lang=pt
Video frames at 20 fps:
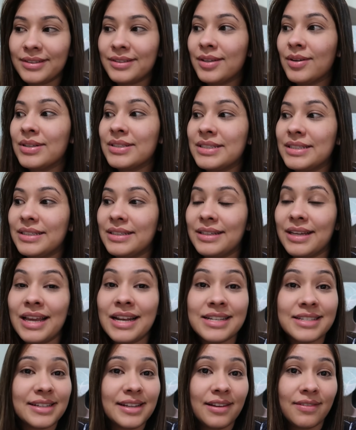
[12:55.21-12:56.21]
Então, assim,
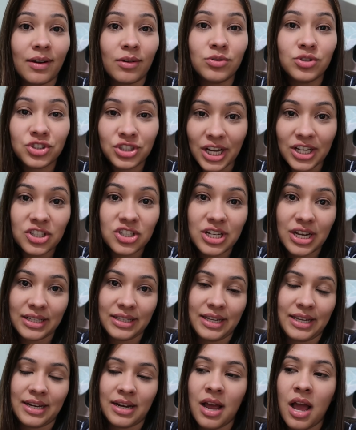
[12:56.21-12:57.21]
eles iam levar um chá de
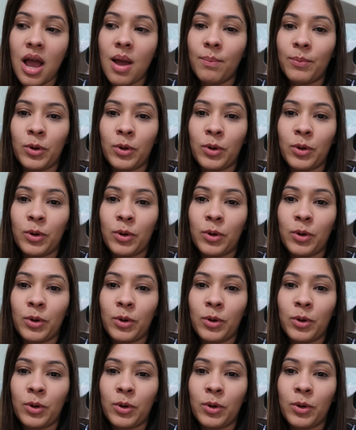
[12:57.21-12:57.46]
cadeira.